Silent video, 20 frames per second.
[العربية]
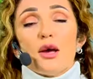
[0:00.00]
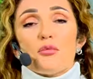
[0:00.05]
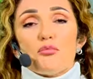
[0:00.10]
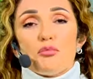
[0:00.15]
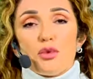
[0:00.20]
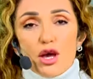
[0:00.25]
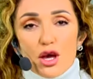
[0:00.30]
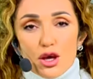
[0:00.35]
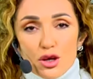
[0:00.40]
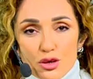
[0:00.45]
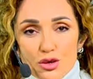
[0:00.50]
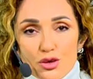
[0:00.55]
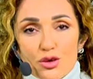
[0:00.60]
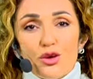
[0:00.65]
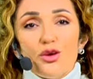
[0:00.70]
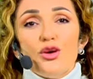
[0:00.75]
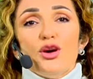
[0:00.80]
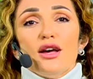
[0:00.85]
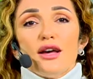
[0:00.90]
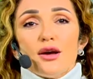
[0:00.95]

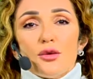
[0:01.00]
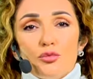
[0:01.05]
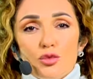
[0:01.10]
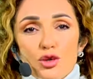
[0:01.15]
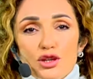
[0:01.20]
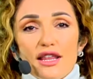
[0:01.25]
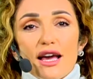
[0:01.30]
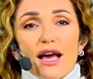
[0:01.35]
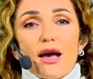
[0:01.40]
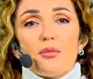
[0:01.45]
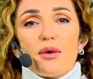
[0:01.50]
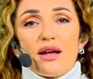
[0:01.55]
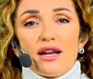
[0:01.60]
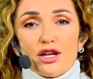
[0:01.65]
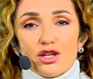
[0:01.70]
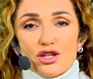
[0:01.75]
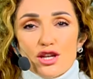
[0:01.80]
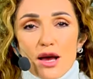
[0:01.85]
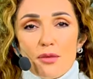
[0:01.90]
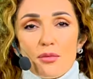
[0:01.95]
بأنه منتخب
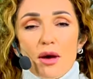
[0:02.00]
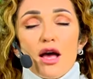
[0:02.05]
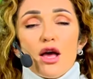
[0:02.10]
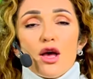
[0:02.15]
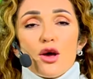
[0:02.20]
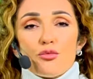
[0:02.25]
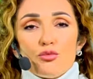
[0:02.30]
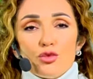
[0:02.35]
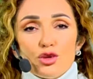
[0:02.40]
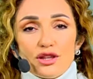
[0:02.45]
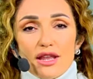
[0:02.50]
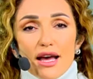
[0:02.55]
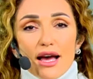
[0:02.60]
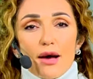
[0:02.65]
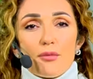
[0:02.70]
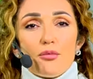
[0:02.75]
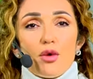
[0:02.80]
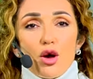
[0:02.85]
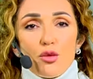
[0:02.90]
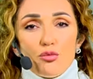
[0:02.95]
النشامة
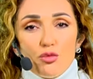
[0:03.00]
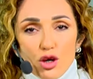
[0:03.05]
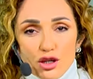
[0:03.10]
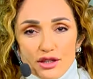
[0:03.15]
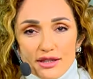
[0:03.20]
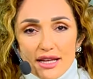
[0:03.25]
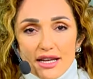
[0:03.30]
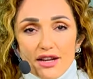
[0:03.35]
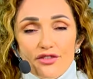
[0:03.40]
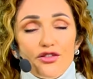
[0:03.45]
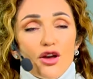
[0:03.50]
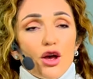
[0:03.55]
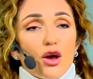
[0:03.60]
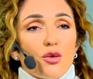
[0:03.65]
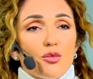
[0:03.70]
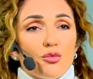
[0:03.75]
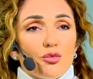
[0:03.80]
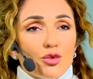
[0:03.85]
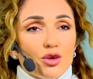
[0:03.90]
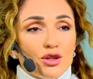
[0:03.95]
منتخب محترف
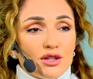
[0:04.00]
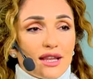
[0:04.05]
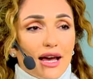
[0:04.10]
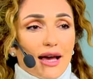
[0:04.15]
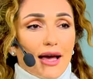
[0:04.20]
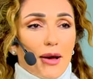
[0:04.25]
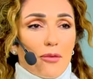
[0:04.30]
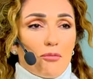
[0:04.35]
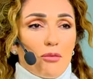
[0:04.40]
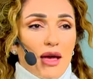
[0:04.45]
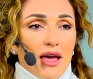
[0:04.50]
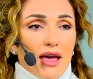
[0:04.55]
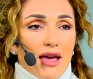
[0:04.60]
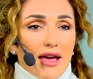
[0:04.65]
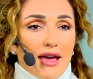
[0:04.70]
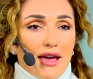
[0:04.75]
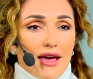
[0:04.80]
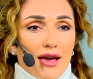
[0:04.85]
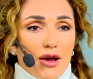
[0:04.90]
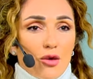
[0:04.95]
منتخب
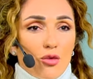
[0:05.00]
آه،